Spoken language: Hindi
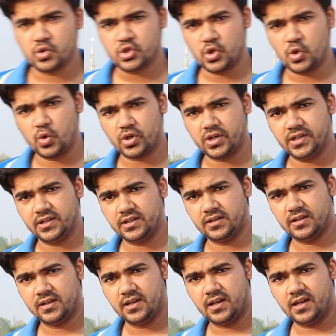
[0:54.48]
कुछ लोग
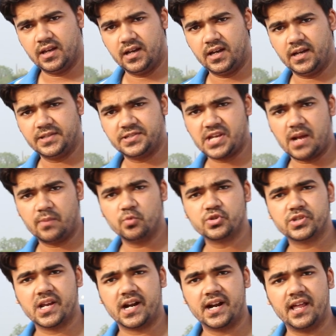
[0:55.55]

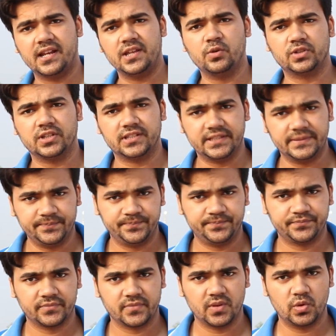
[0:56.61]
जानबूझ के खड़ा नहीं होते थे
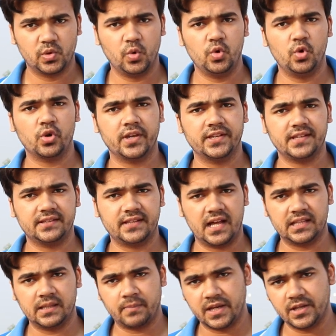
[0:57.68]
तो उन लोग के साथ
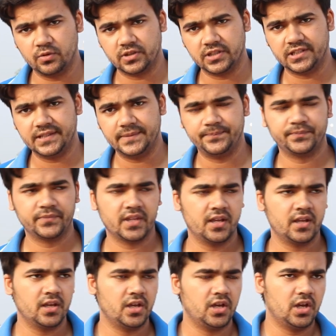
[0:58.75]
हाथापाई होती थी
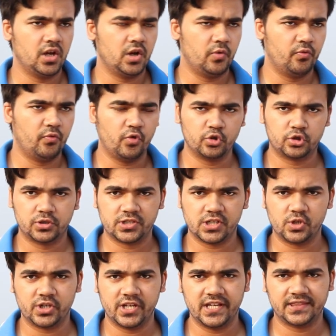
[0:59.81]
वो
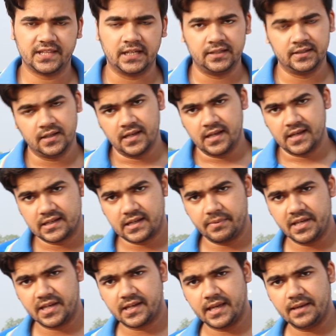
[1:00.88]
चलो ठीक था
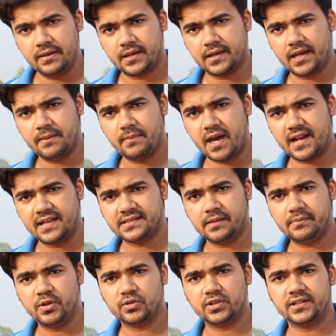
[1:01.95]
कभी कई कई बार
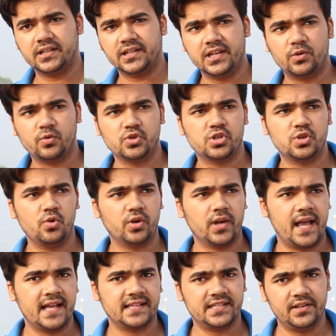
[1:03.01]
ऐसा भी होता था कि कुछ लोग
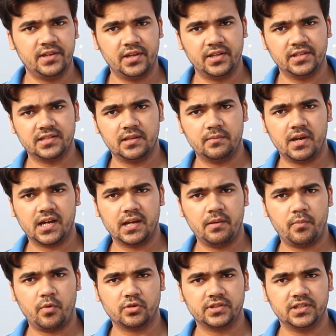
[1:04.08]
ऐसे सिनेमाघर
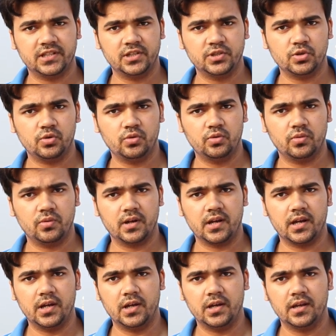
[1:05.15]
में पहुँचते थे जो
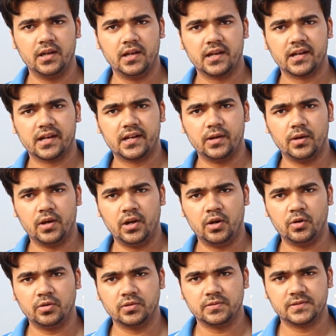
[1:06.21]
आ,
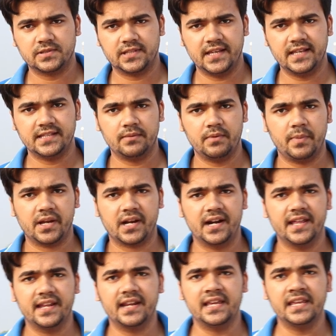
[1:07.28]
सही समय पे
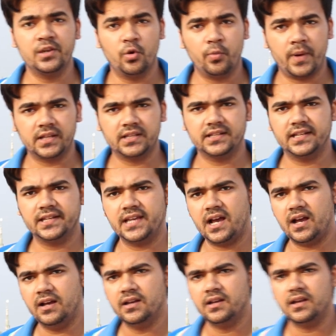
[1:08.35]
खड़े नहीं हो पाते थे
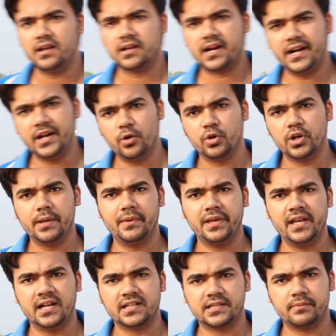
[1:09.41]
या खड़े होने में
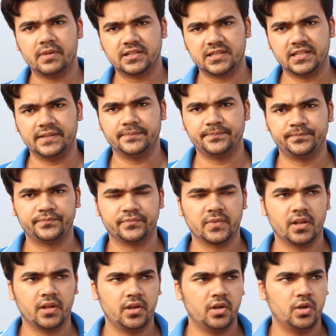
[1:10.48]
ही असमर्थ थे
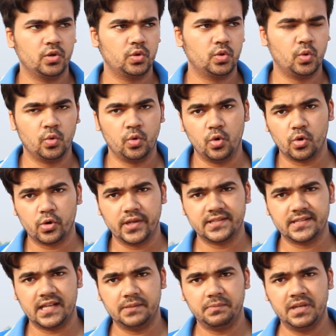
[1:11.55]
तो उन लोग के
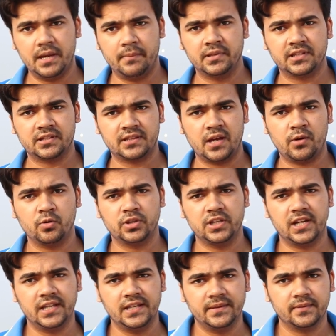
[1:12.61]
साथ भी अभद्रता
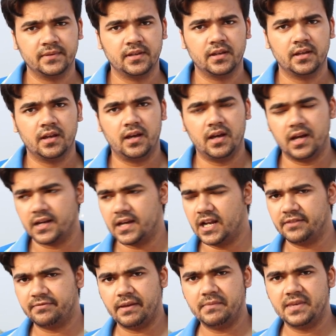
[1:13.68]
होती रही
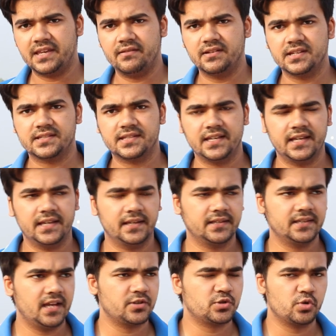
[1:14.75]
गलत फहमी की वजह से
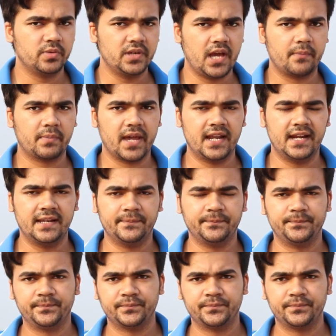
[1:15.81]
या जो भी आप कह लें